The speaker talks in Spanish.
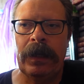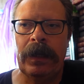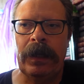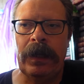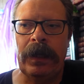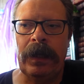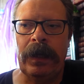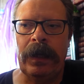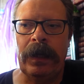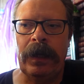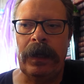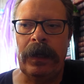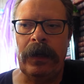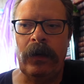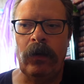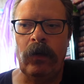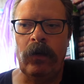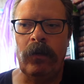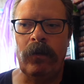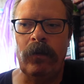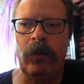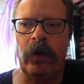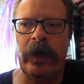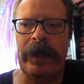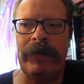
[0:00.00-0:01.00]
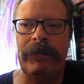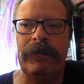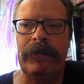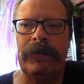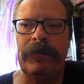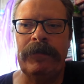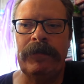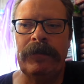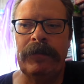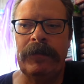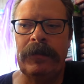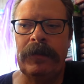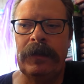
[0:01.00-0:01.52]
eh, un,
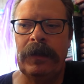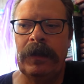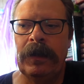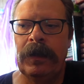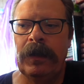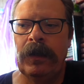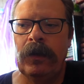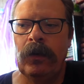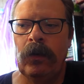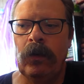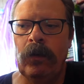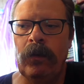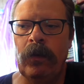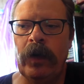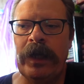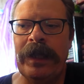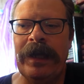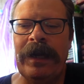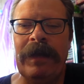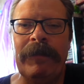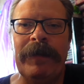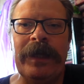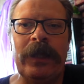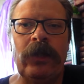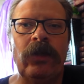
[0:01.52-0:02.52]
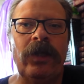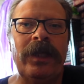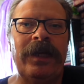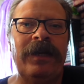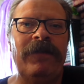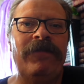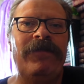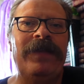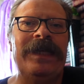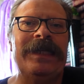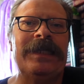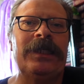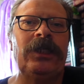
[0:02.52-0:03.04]
buen, elemento de
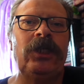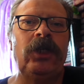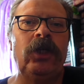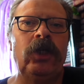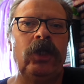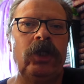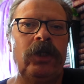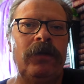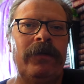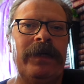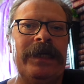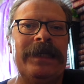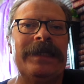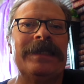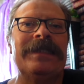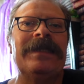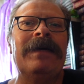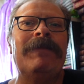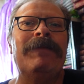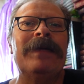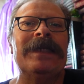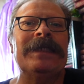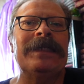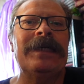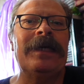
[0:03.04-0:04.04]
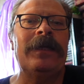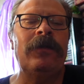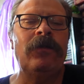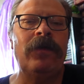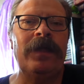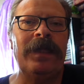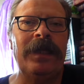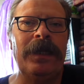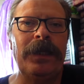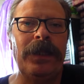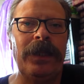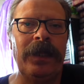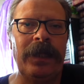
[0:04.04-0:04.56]
reflexión sobre qué está pasando
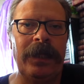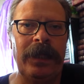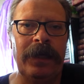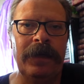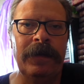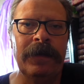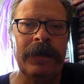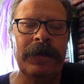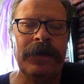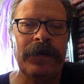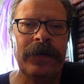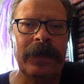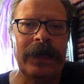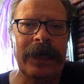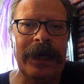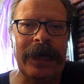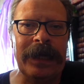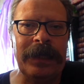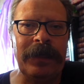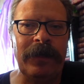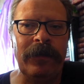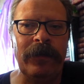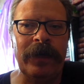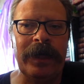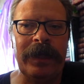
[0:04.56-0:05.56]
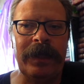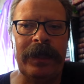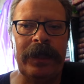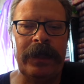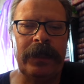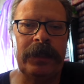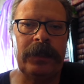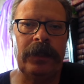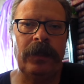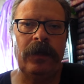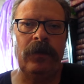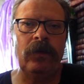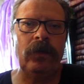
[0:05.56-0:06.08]
en el cine a nivel de
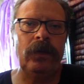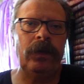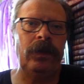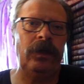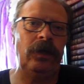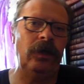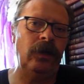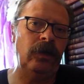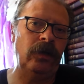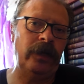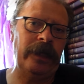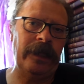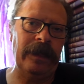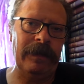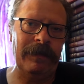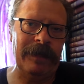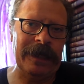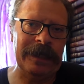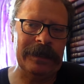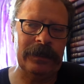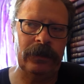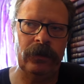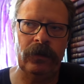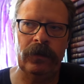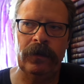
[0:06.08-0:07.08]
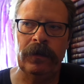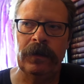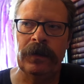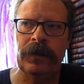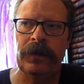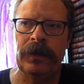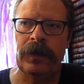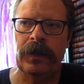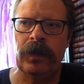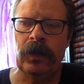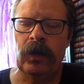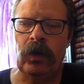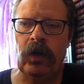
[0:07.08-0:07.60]
distribución y demás, ¿no?
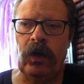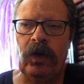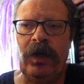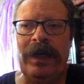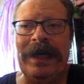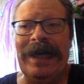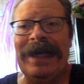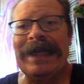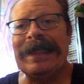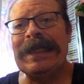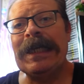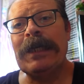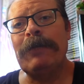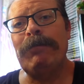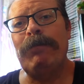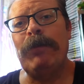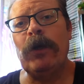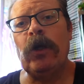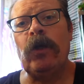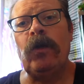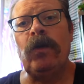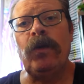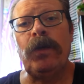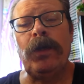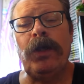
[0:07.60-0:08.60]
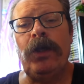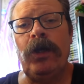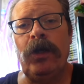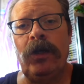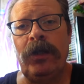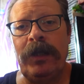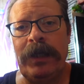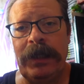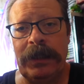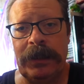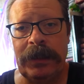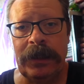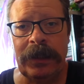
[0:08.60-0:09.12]
Con esas
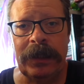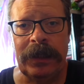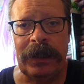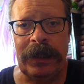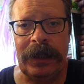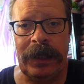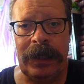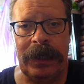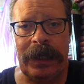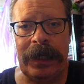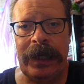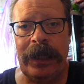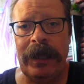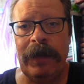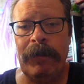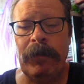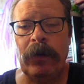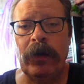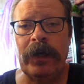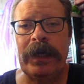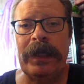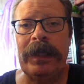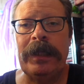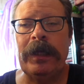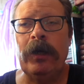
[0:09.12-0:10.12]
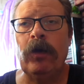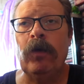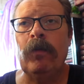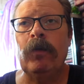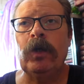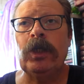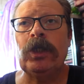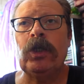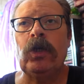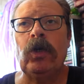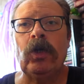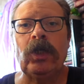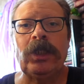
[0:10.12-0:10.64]
producciones dirigidas por gente
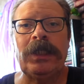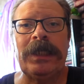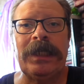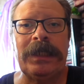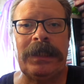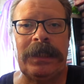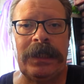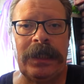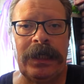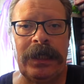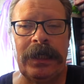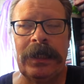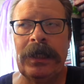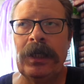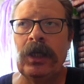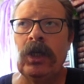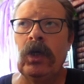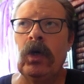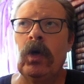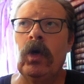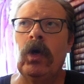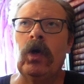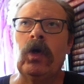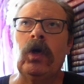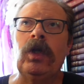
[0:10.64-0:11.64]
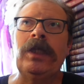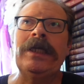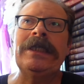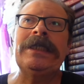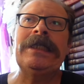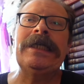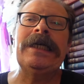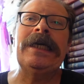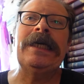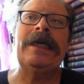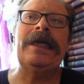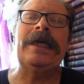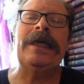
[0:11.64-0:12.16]
como Scorsese o con
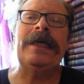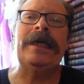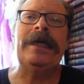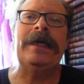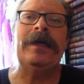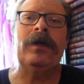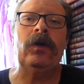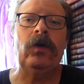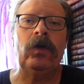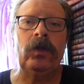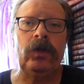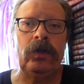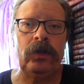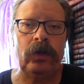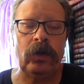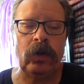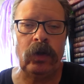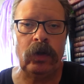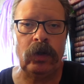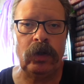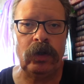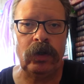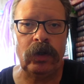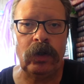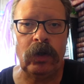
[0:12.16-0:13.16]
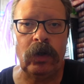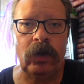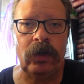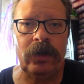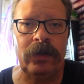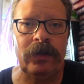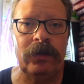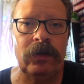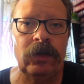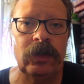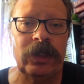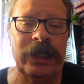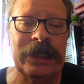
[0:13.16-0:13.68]
ese eh,
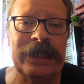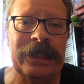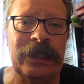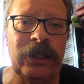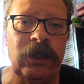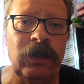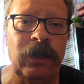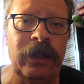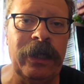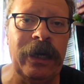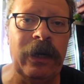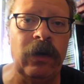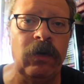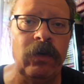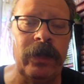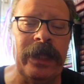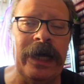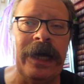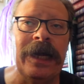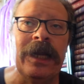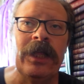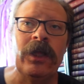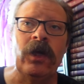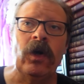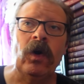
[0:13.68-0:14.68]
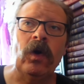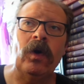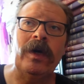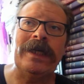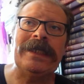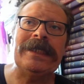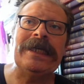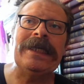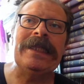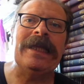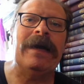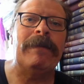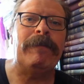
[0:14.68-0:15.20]
con, los asesinos de la luna o
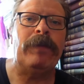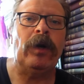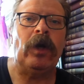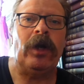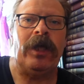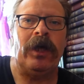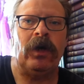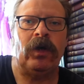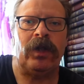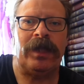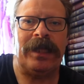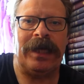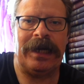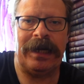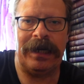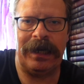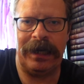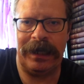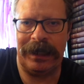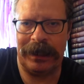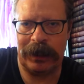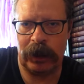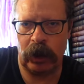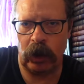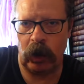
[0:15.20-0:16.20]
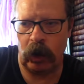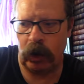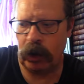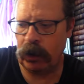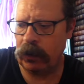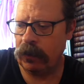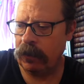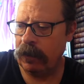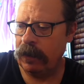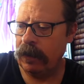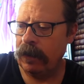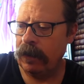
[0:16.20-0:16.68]
ese Napoleón de Ridley Scott.